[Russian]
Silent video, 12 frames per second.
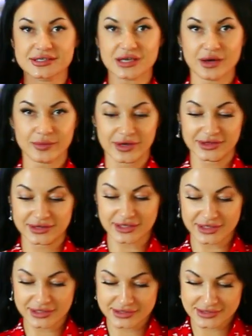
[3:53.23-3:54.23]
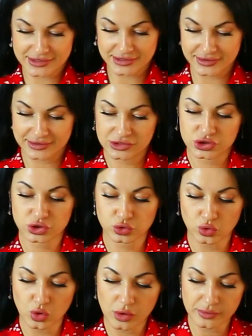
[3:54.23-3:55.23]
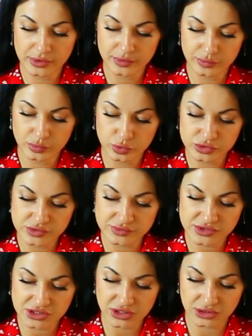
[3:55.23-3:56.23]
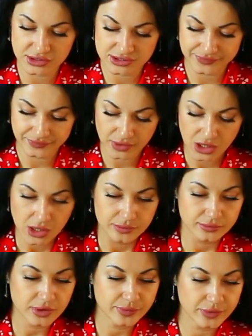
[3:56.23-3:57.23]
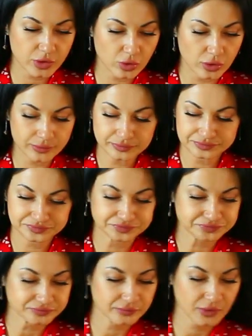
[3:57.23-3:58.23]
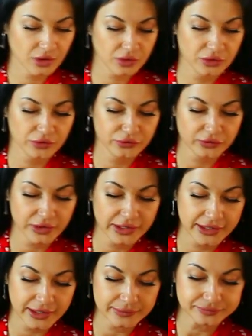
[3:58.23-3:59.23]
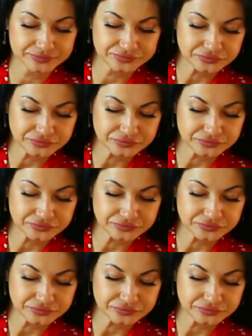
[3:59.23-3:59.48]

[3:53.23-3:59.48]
самое интересное, что мы будем делать. Мы берем филе,